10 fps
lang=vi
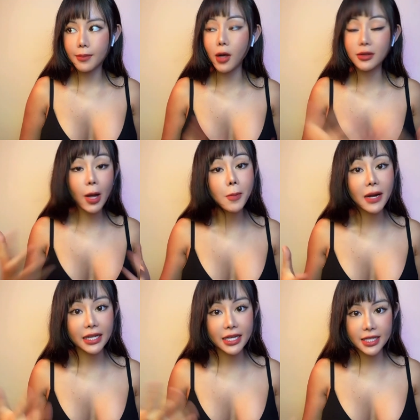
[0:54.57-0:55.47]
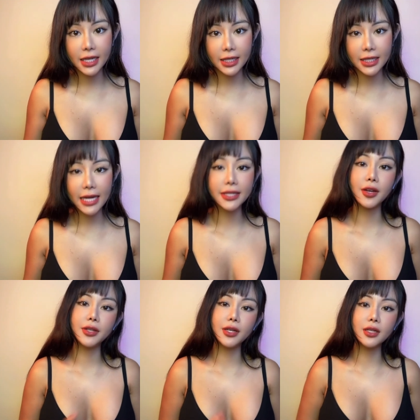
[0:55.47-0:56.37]
Bo tóc là cái gì dành
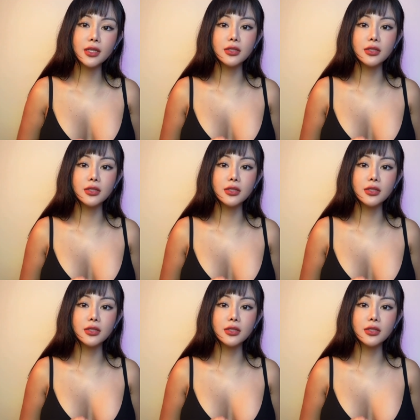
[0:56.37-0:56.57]
cho những cái